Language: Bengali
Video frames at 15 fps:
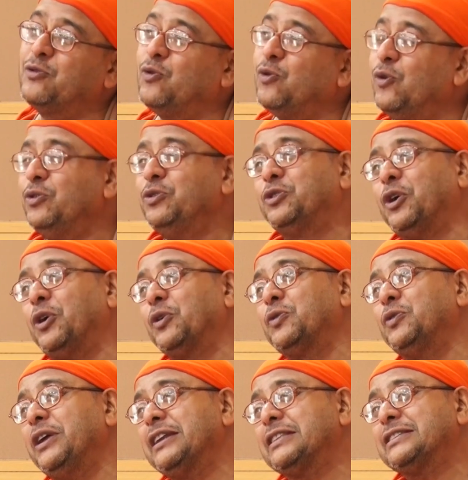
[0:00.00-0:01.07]
কোন
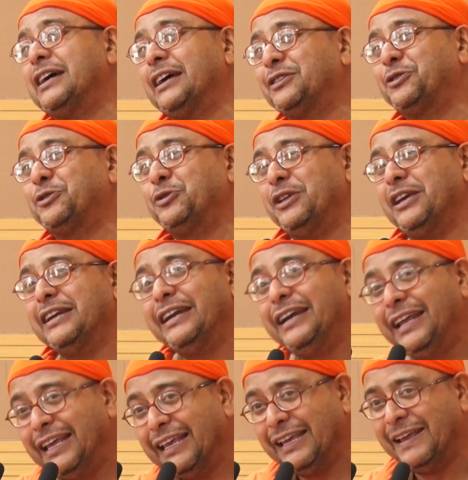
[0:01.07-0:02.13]
ধরনের ছাত্রদের
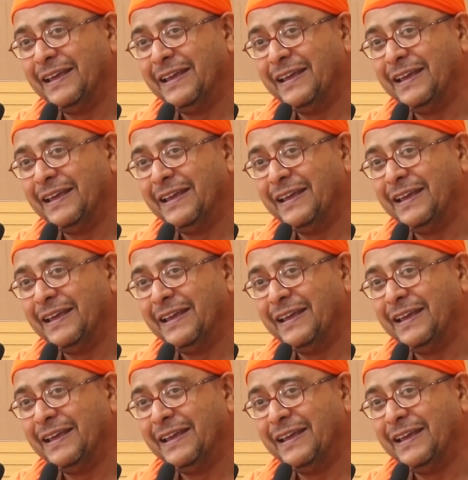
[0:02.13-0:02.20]
নিই